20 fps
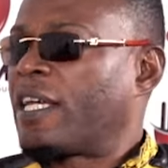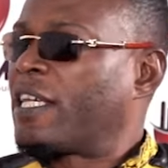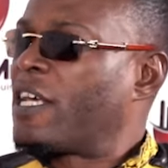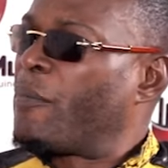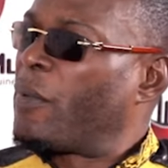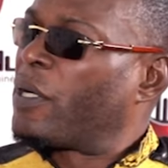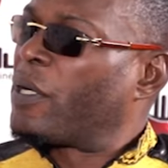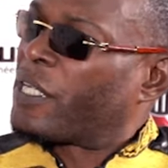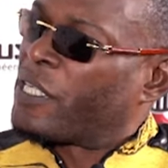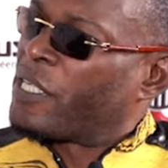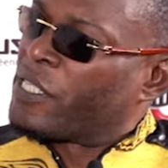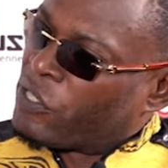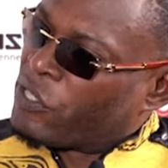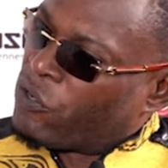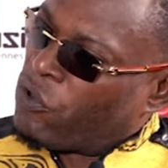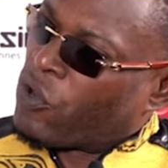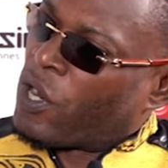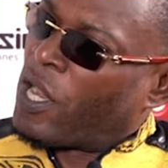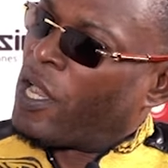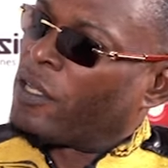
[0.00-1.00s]
Adama
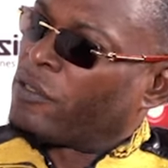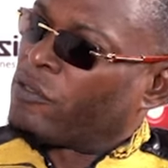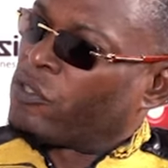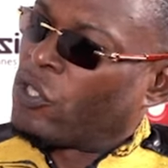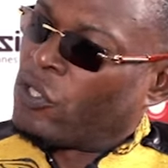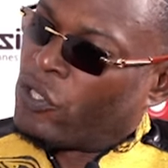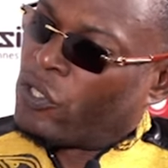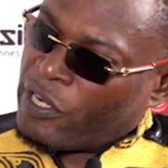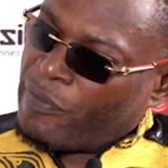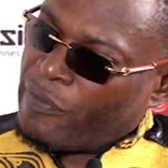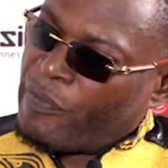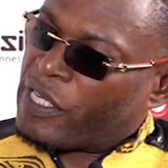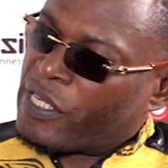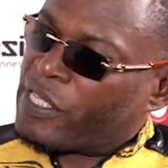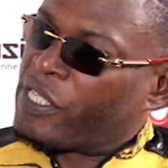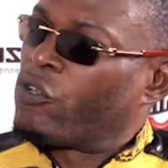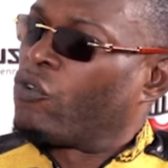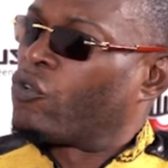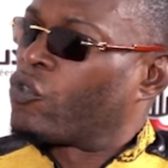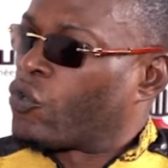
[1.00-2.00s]
Tanzigora, je le
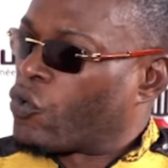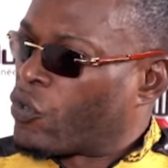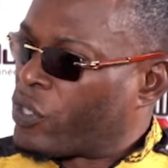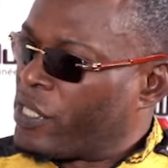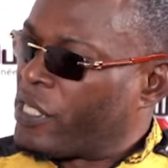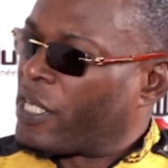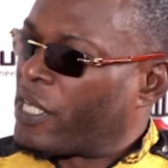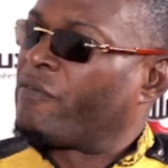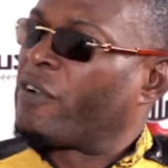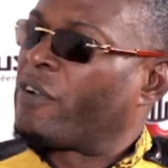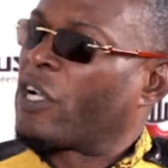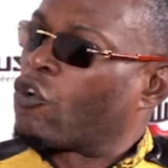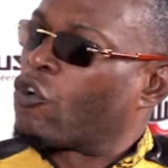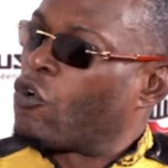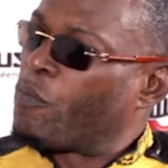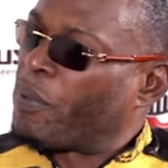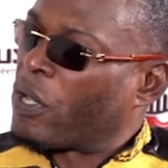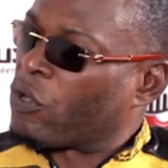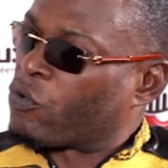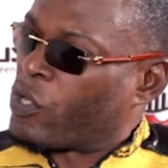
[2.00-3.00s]
remercie aujourd'hui avec
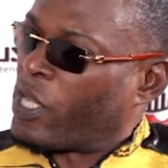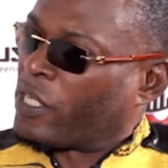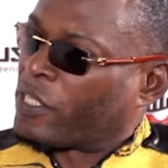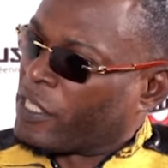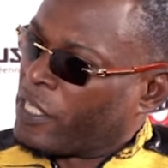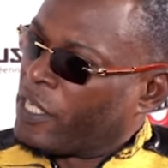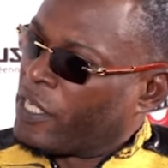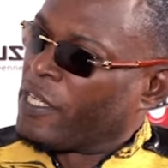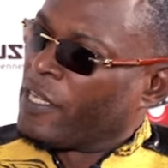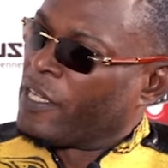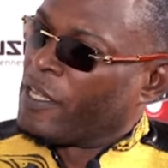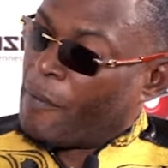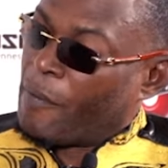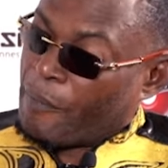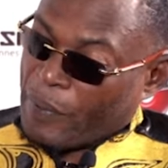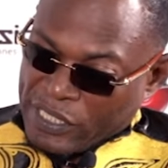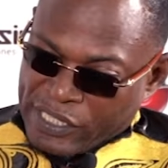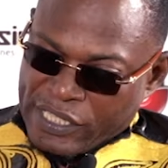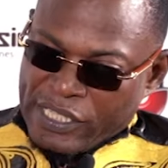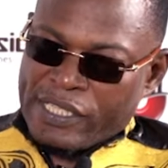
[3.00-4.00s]
Copacuyati
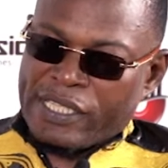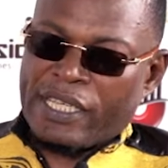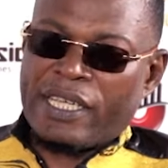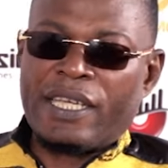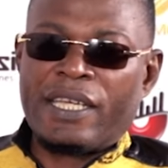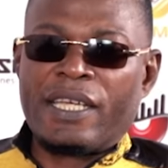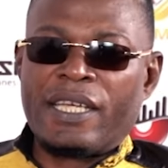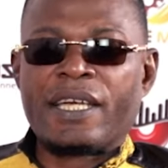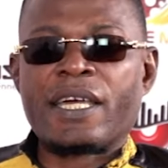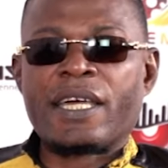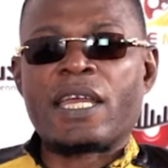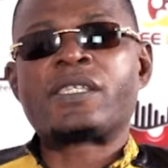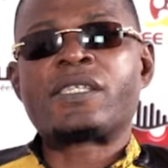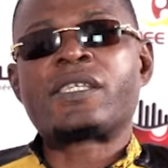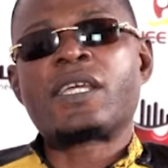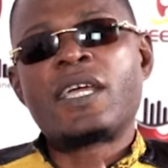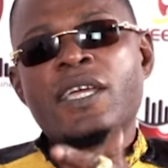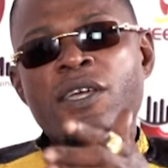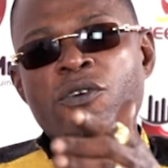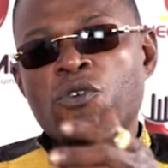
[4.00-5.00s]
parce que c'est
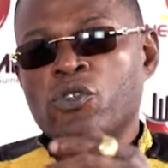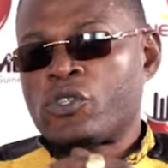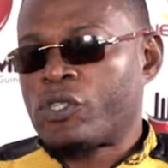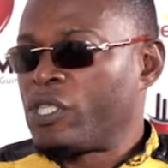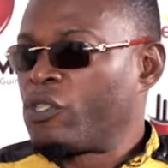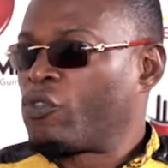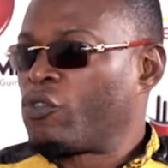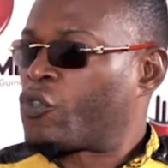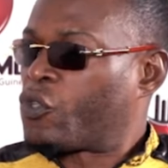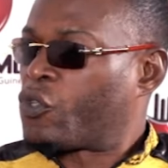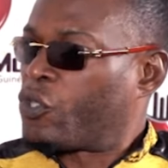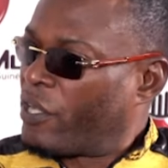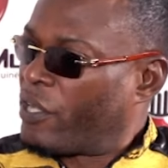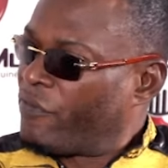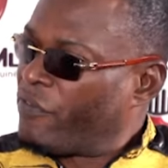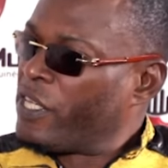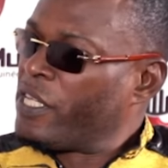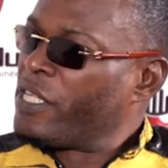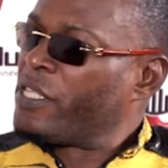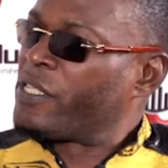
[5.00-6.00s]
grâce à eux aussi, je suis
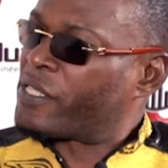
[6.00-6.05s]
devenu